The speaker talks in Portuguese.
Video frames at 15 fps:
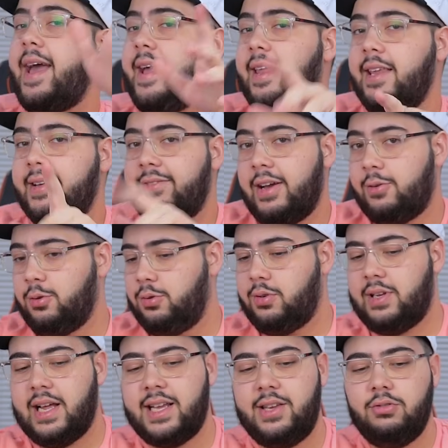é ele que vai
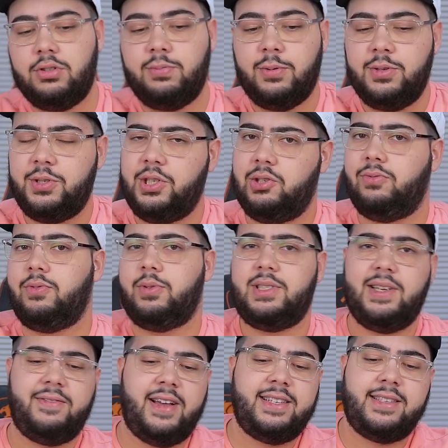controlar aqui o dispositivo.
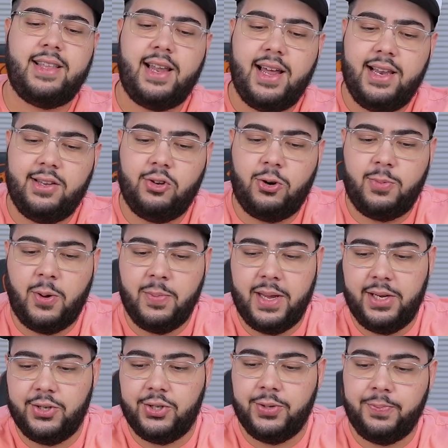Você vai instalar ele
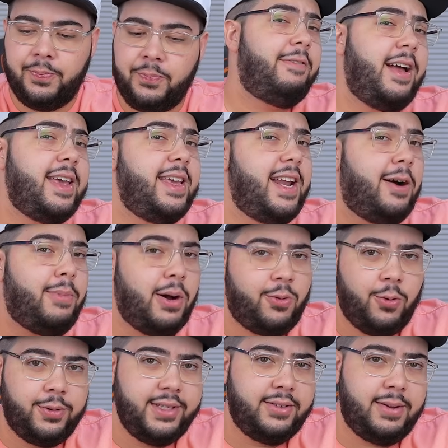normalmente, vai criar uma
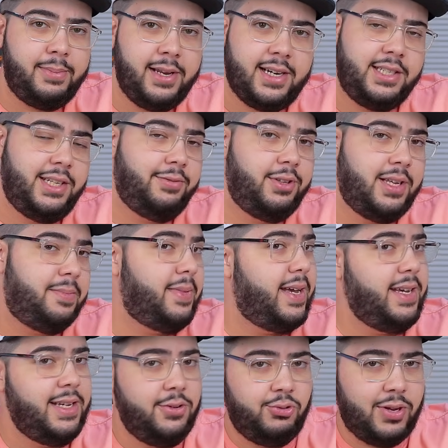conta no aplicativo
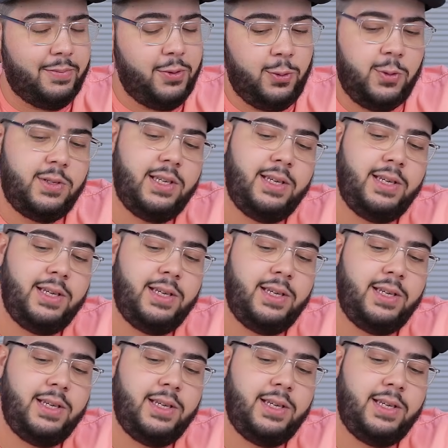também, isso é muito